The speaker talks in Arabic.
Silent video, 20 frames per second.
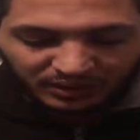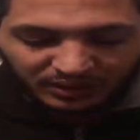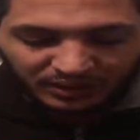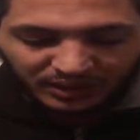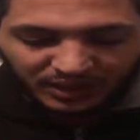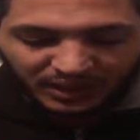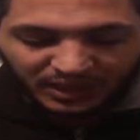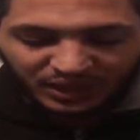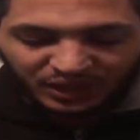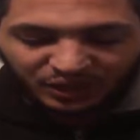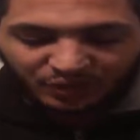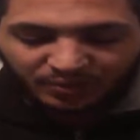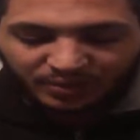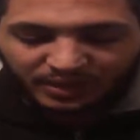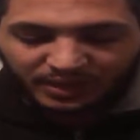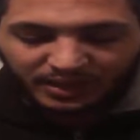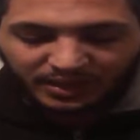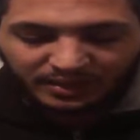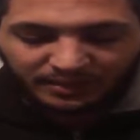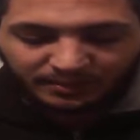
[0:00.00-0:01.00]

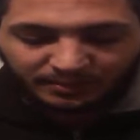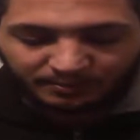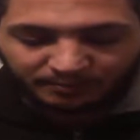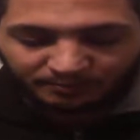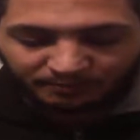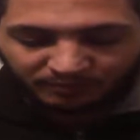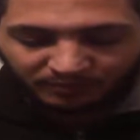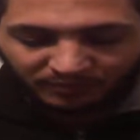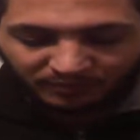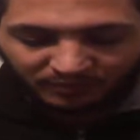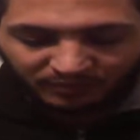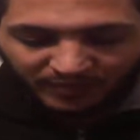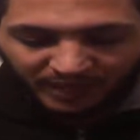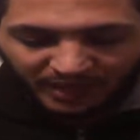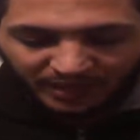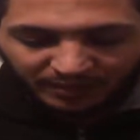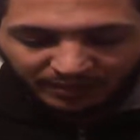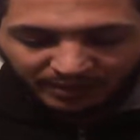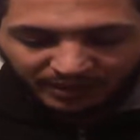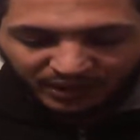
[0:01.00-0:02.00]
حاجبها
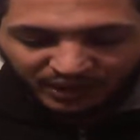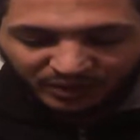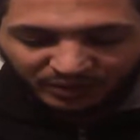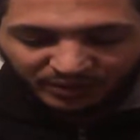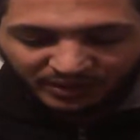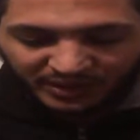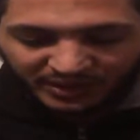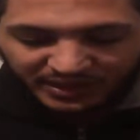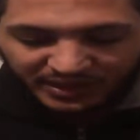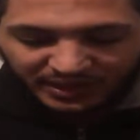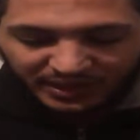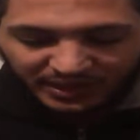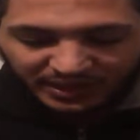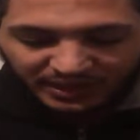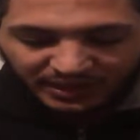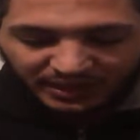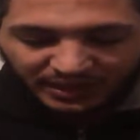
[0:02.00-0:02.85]
بعد ما حجبنا الصحراء